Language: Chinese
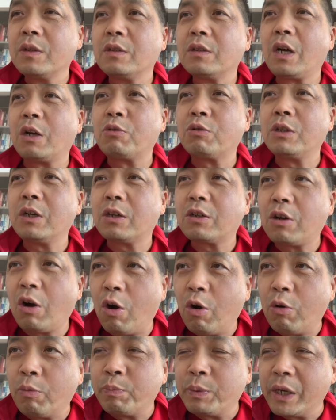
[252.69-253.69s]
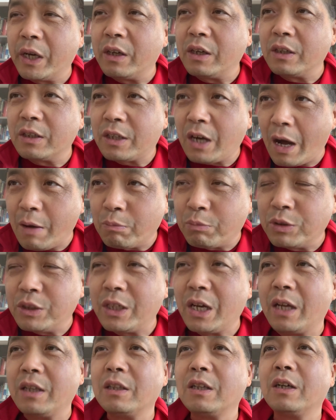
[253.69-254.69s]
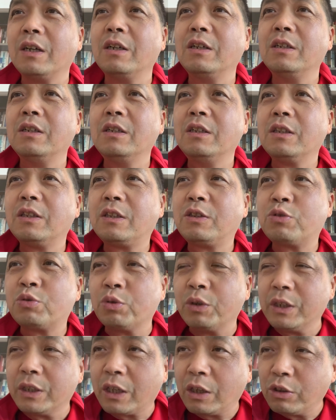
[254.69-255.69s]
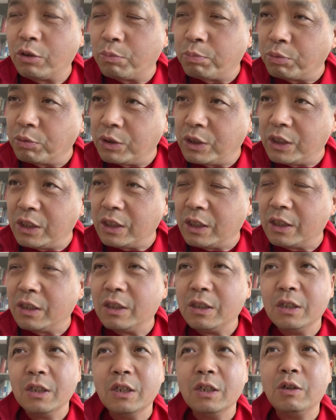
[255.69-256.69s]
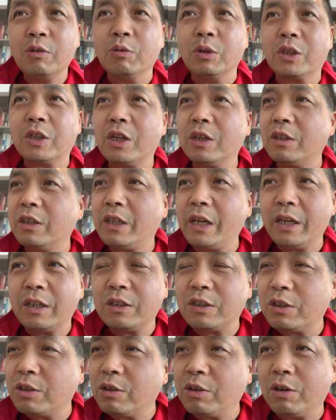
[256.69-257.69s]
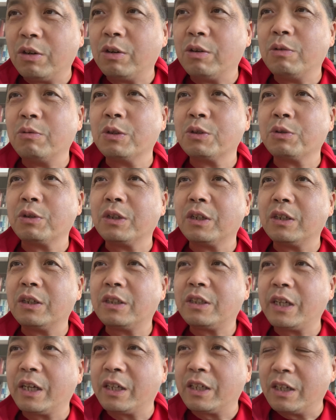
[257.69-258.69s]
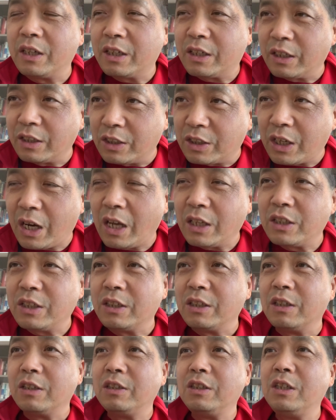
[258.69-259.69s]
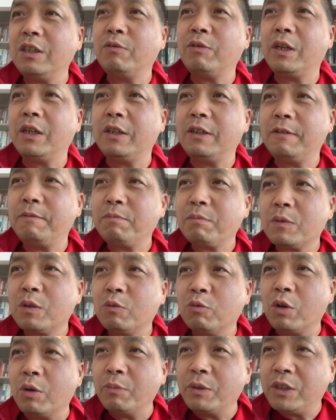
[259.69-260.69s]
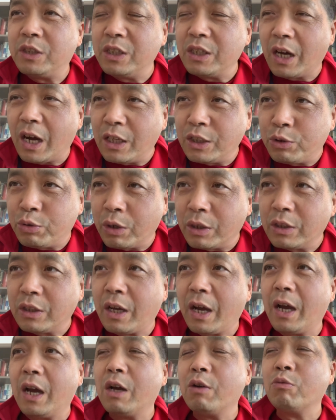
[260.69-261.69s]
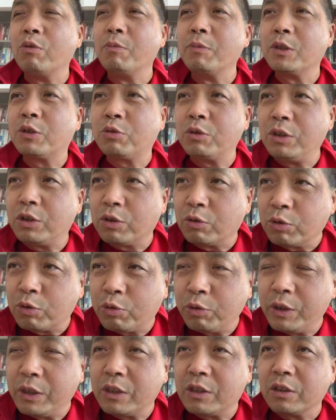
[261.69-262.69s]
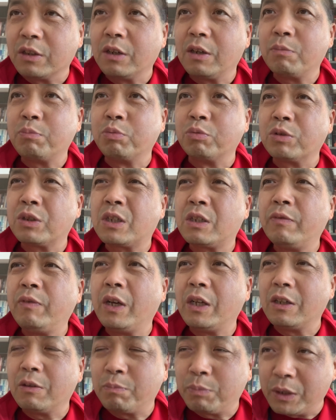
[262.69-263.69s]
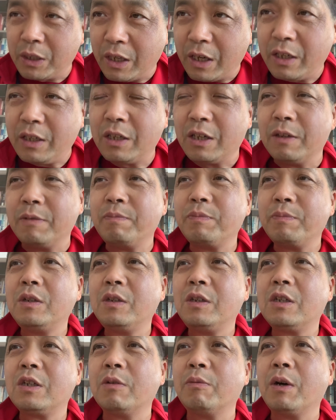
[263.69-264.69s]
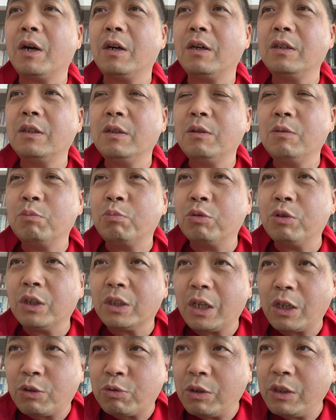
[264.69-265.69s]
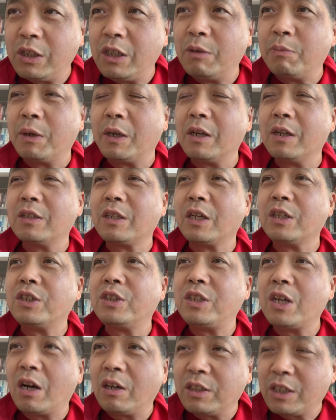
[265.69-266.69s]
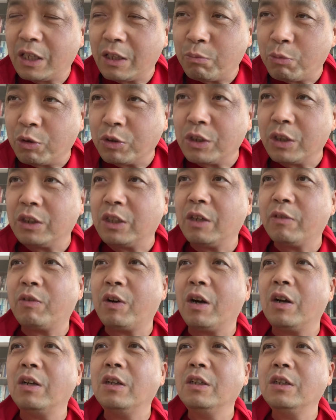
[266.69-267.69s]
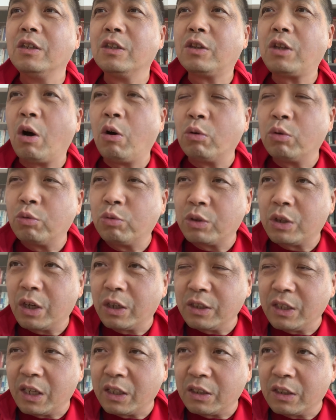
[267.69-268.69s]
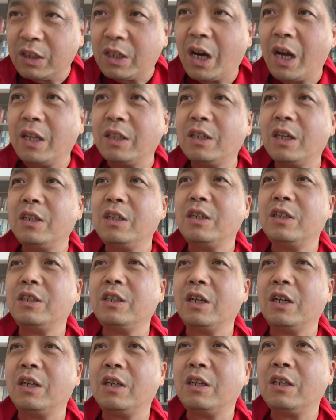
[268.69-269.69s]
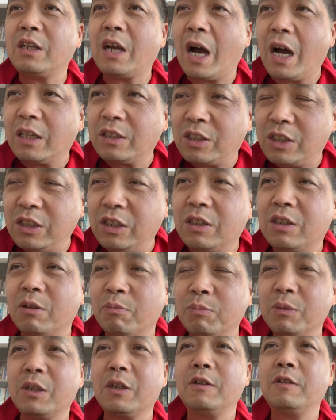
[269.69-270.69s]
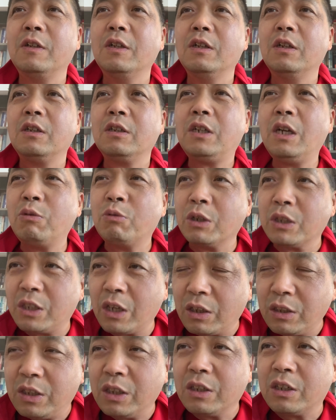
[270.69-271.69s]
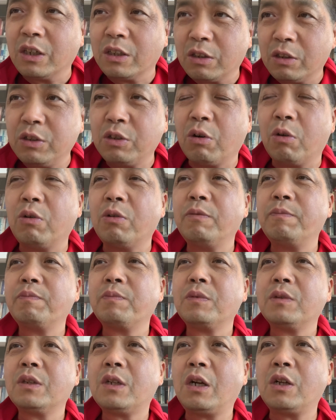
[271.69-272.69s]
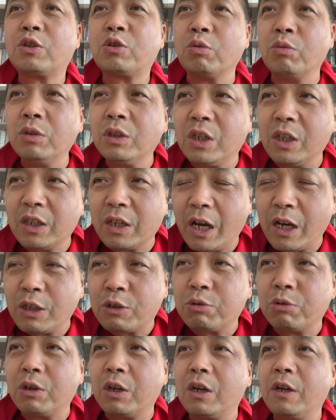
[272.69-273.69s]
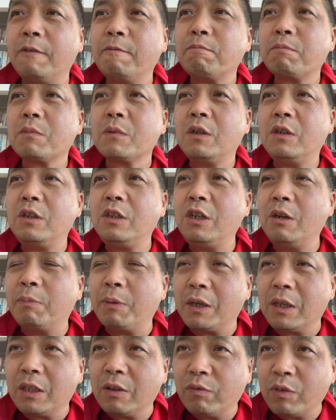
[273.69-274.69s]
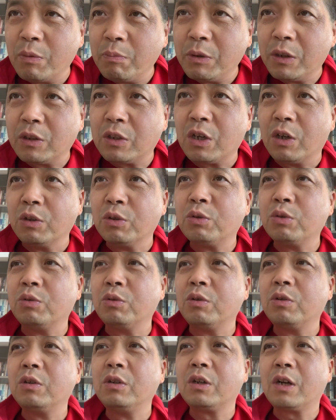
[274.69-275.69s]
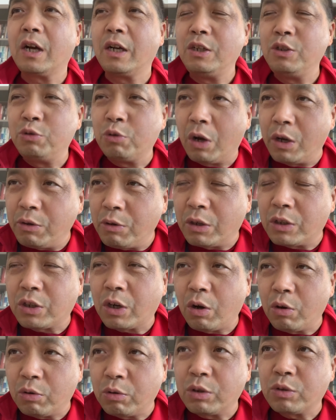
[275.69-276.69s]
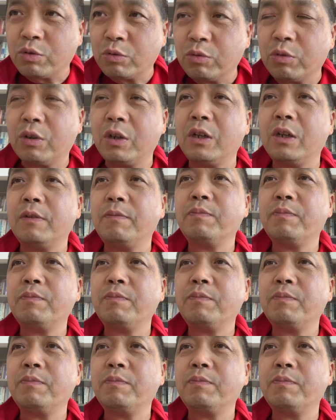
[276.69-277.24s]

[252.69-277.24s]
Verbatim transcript: 他说他高，别人看不见他，所以他就不系。我听了这个之后，我觉得这个人很差劲，因为我们系安全带，我们遵守规则，不是为了别人，是吧？不过他说，日本人在乡下的某些地方道路上也能看见一些垃圾什么的，这我相信可能有。但是总体来说，日本人的文明程度还远远超过中国人，